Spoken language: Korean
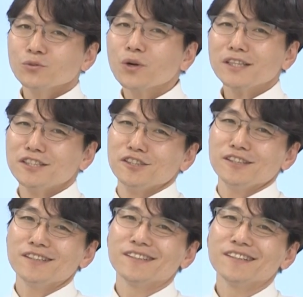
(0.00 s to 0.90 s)

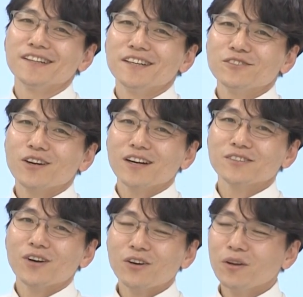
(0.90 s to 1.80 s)
쪼겠지.
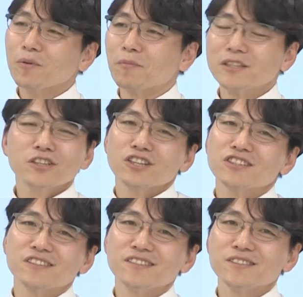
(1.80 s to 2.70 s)
쪄가지고 하루에 막 뭐 몇십
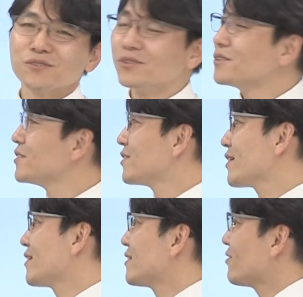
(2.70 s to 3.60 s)
개씩 글 쓰고
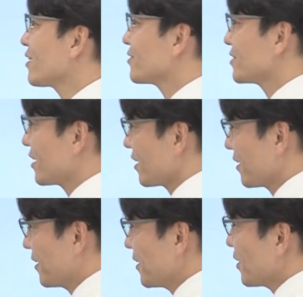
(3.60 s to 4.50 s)
이렇게 되는
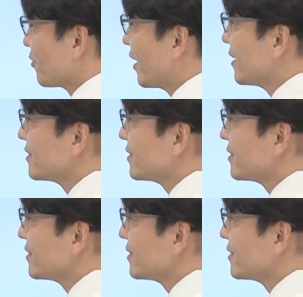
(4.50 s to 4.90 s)
환경들이 와